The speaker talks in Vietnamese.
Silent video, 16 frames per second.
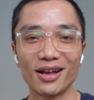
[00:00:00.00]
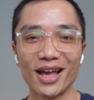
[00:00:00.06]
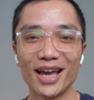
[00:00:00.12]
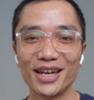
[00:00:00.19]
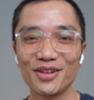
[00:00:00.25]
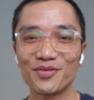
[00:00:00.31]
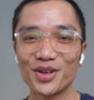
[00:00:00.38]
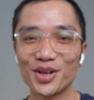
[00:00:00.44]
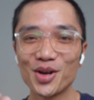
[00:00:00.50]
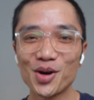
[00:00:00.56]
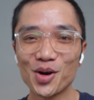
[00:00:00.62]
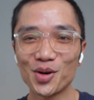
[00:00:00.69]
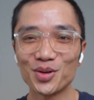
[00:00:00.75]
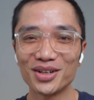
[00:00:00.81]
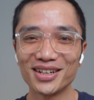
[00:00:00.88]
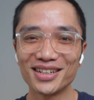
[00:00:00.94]
edit
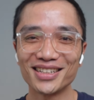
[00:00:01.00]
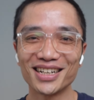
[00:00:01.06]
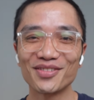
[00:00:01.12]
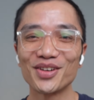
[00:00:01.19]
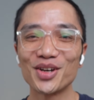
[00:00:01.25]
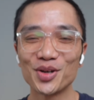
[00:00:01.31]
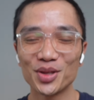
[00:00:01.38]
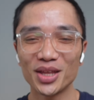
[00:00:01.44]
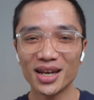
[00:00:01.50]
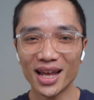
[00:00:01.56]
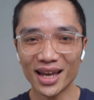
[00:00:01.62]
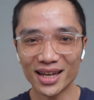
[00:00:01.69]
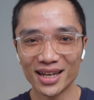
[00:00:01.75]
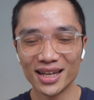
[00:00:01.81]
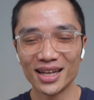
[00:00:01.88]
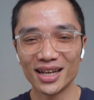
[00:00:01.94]
video à, những cái video thế
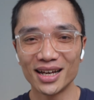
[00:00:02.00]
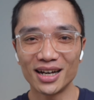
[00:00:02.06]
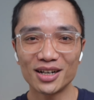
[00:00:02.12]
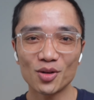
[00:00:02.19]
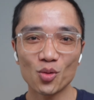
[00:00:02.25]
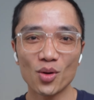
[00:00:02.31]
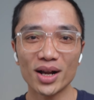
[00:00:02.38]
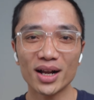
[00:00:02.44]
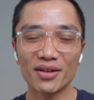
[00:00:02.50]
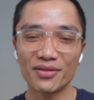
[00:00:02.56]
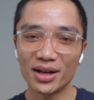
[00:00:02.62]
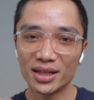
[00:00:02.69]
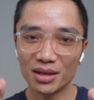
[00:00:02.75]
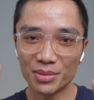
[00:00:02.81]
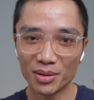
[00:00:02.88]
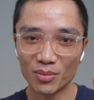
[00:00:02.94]
này ở trong quán cà
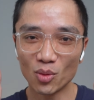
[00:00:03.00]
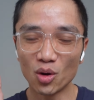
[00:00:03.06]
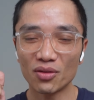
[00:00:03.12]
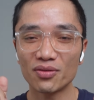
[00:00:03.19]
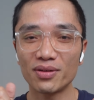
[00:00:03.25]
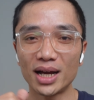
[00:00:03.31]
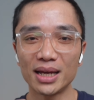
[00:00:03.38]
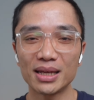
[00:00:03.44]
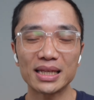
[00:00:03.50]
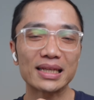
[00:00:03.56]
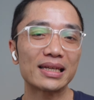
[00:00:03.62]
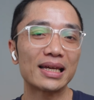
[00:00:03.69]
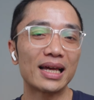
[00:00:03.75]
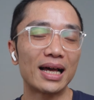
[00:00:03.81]
phê thì mình buộc phải